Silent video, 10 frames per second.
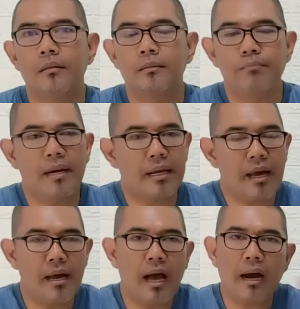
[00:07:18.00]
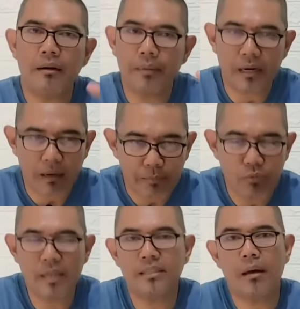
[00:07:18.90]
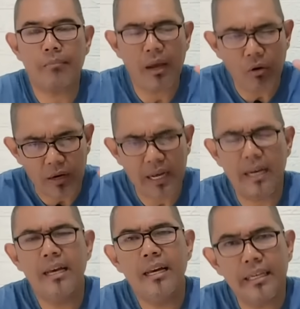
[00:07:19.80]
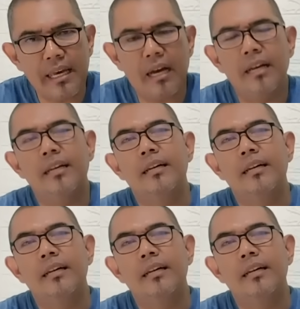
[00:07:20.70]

Mereka nggak akan pernah puas sampai orang yang